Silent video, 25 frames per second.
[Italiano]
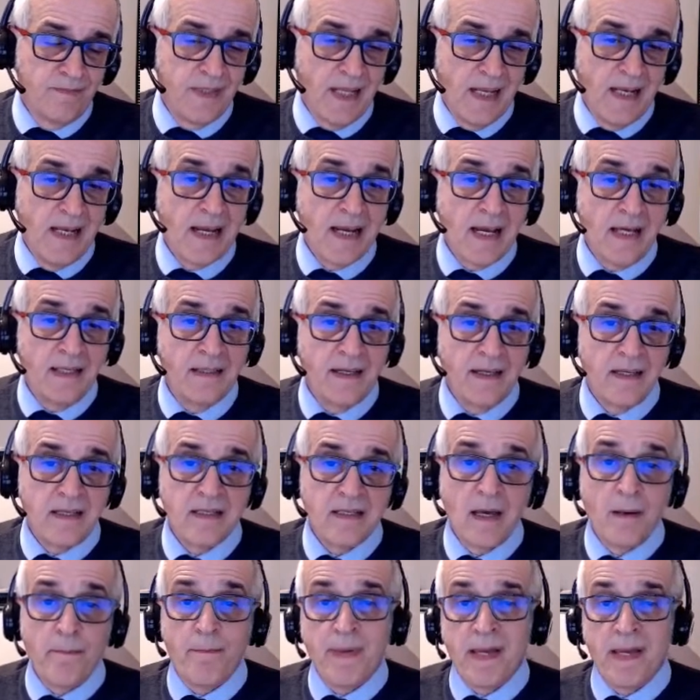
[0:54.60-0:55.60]

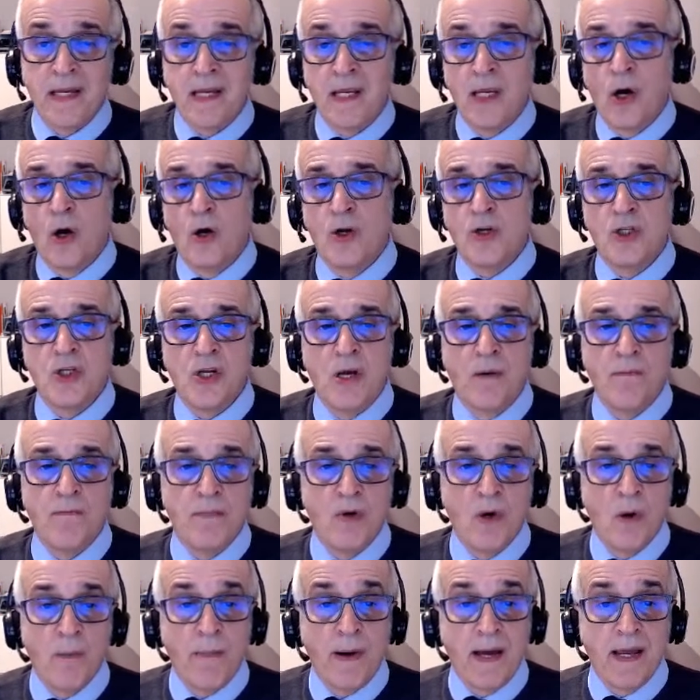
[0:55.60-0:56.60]
delicatezza perché oggi a
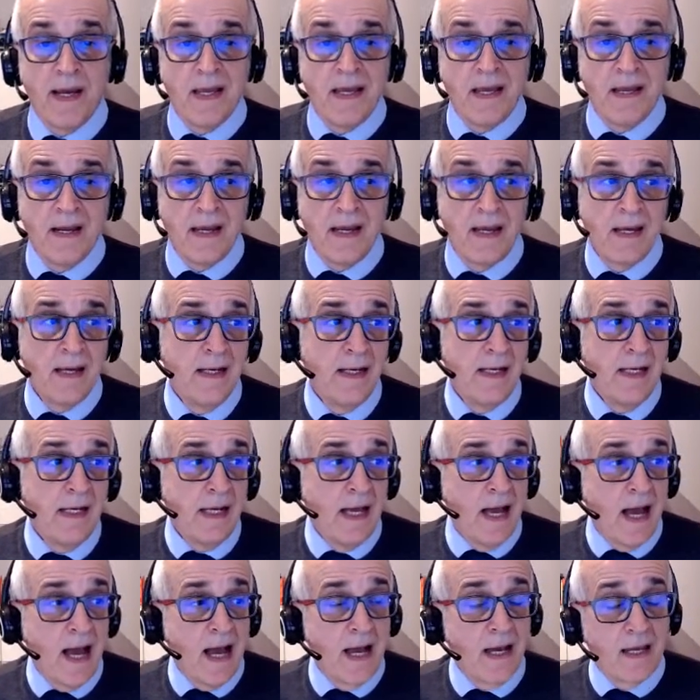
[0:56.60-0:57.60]
mio parere
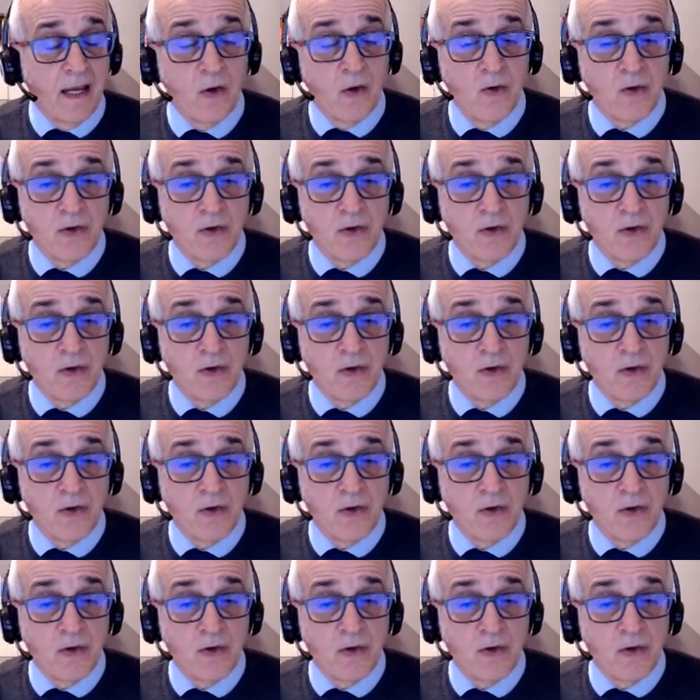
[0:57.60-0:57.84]
anche